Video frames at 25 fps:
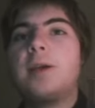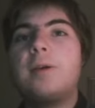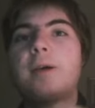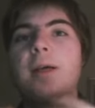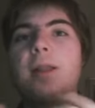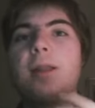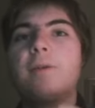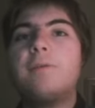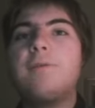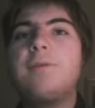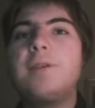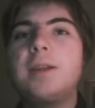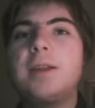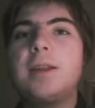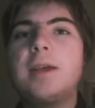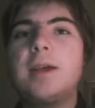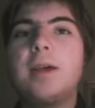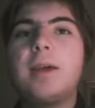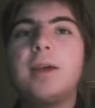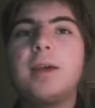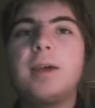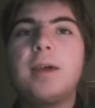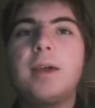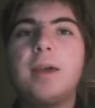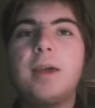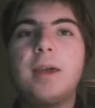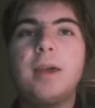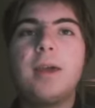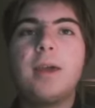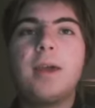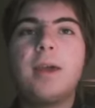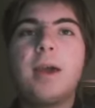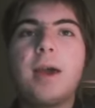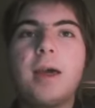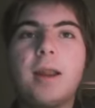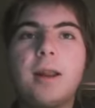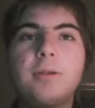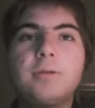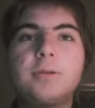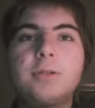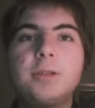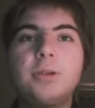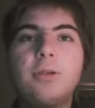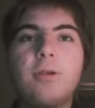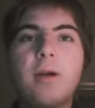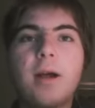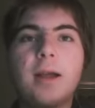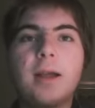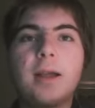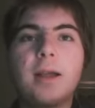alla fine eh, era
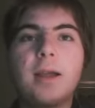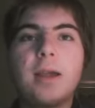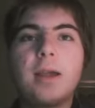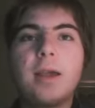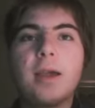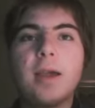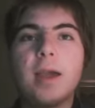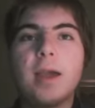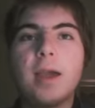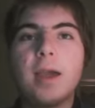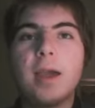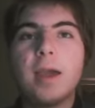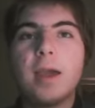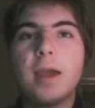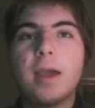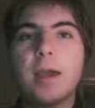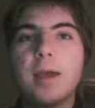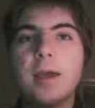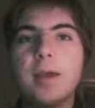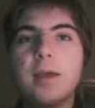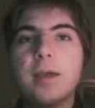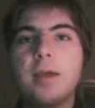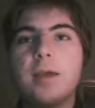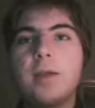uscito anche